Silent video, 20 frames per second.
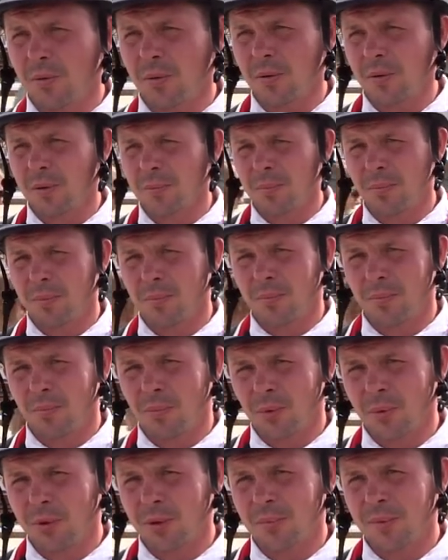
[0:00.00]
Вот.
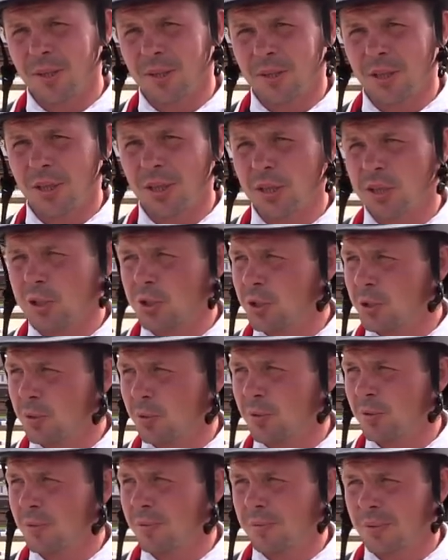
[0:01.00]
Будем надеяться,
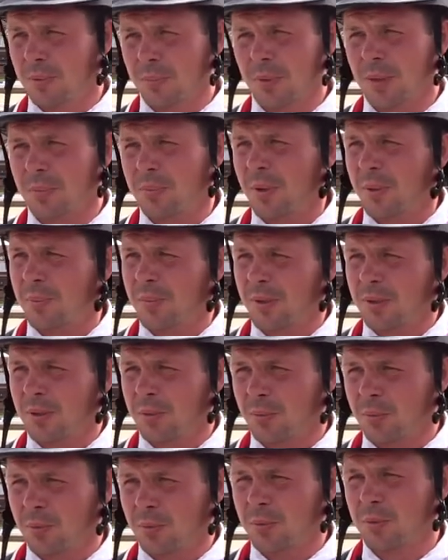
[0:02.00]
что теперь победы
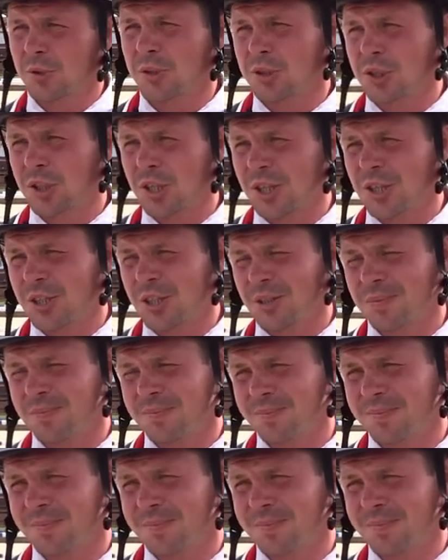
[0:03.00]
будут чаще.